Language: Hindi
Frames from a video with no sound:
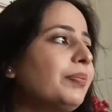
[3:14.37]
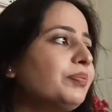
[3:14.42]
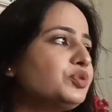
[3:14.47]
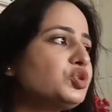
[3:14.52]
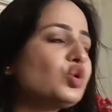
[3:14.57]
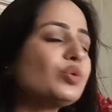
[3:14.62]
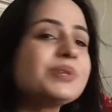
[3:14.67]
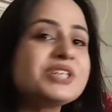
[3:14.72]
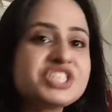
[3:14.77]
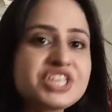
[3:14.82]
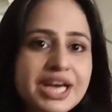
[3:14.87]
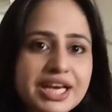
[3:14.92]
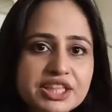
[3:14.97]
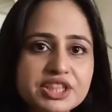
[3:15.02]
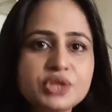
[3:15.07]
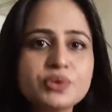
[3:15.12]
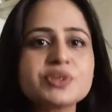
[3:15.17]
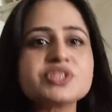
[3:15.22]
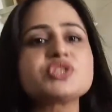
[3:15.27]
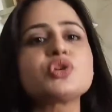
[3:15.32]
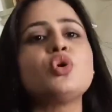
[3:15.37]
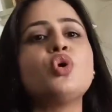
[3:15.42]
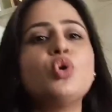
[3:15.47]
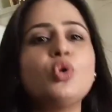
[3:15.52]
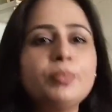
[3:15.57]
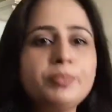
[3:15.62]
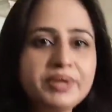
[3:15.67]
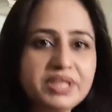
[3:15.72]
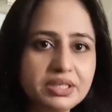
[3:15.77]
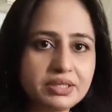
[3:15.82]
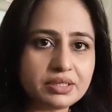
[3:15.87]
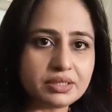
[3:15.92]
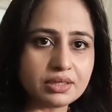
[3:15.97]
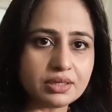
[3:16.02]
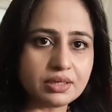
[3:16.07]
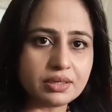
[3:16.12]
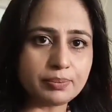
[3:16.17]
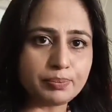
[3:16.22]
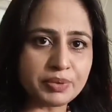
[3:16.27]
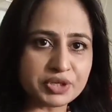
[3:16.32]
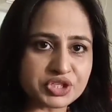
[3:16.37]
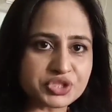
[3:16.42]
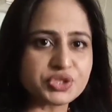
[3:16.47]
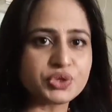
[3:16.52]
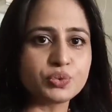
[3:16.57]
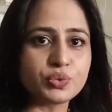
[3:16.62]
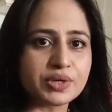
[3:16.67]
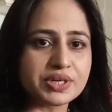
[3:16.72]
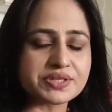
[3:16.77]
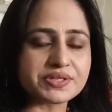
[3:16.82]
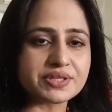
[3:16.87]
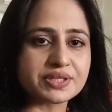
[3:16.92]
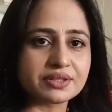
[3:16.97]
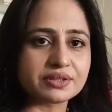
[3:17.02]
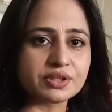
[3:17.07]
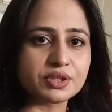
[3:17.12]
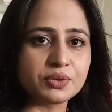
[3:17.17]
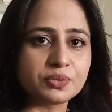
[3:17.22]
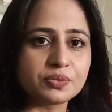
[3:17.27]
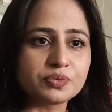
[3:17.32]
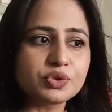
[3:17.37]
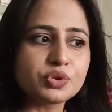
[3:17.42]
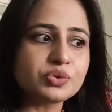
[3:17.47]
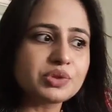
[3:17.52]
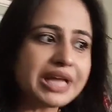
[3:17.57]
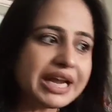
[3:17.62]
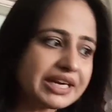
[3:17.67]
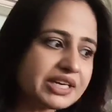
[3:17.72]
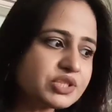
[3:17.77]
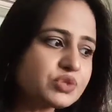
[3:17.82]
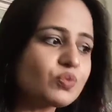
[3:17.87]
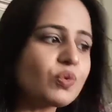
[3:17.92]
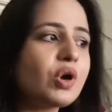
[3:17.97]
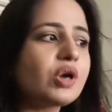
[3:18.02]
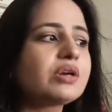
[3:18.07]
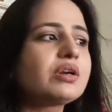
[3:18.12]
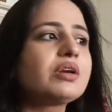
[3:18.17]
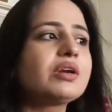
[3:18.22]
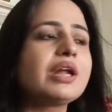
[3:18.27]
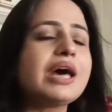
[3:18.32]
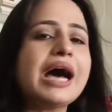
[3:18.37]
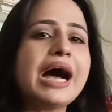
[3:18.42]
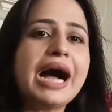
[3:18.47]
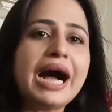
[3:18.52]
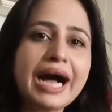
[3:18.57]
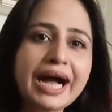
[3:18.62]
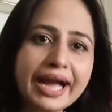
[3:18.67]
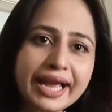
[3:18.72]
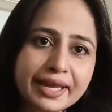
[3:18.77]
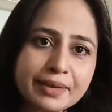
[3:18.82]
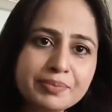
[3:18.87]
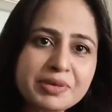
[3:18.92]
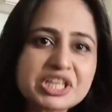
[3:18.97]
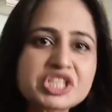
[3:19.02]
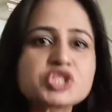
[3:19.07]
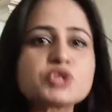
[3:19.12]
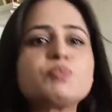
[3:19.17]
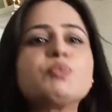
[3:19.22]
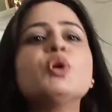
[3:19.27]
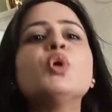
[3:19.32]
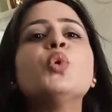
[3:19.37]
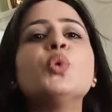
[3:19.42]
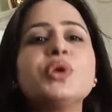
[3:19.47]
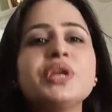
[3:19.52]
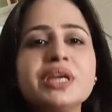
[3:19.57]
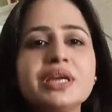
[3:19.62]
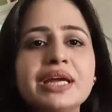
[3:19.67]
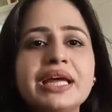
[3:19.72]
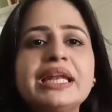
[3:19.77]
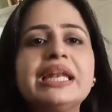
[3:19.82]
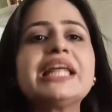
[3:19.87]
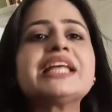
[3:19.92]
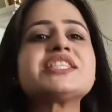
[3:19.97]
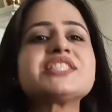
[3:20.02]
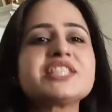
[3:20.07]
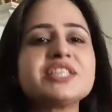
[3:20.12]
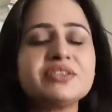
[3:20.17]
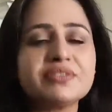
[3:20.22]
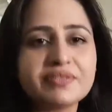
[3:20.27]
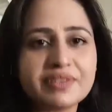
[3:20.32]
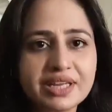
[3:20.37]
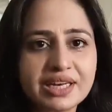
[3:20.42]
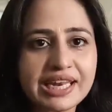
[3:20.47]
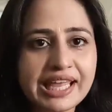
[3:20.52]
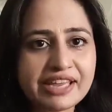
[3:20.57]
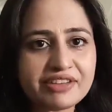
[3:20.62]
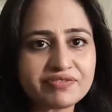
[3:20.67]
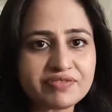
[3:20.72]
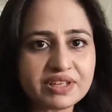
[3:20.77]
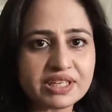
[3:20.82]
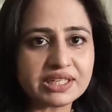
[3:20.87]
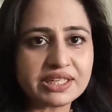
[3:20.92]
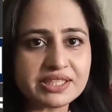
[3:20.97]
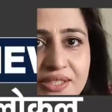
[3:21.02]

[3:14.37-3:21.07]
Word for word: अब जो मैं चाहती हूँ एज ए हॉबी परस्यू कर सकती हूँ तो दैट इज़ वॉट आई एम एक्सप्लोरिंग एंड लेट्स सी लाइफ